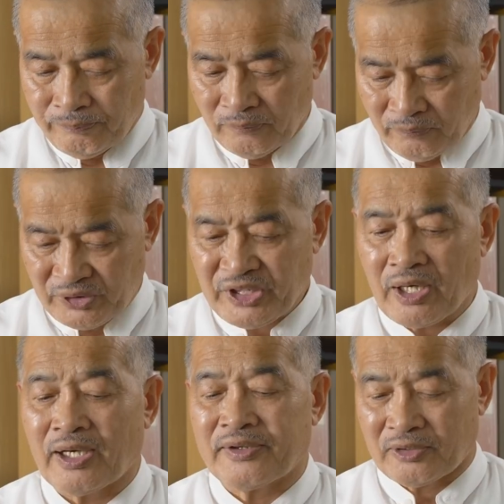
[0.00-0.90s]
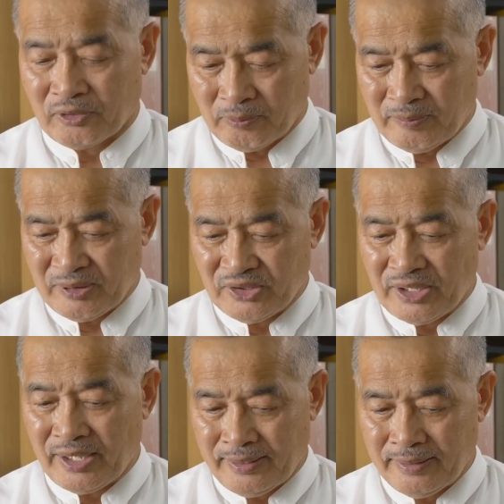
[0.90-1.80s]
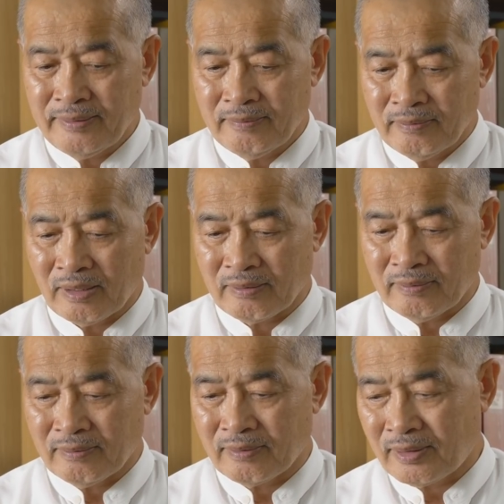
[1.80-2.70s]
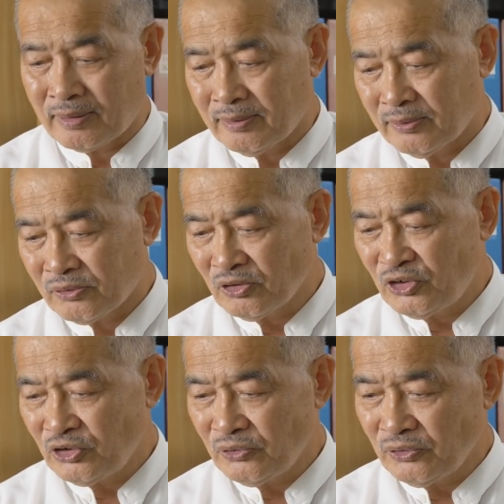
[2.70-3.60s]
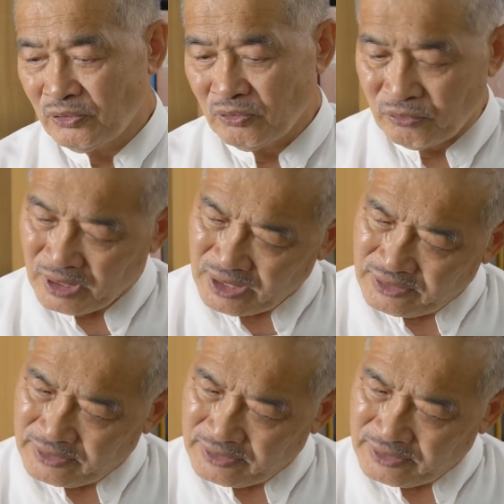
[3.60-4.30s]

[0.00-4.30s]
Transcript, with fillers: うん近かったと思いますね。あの途中フラン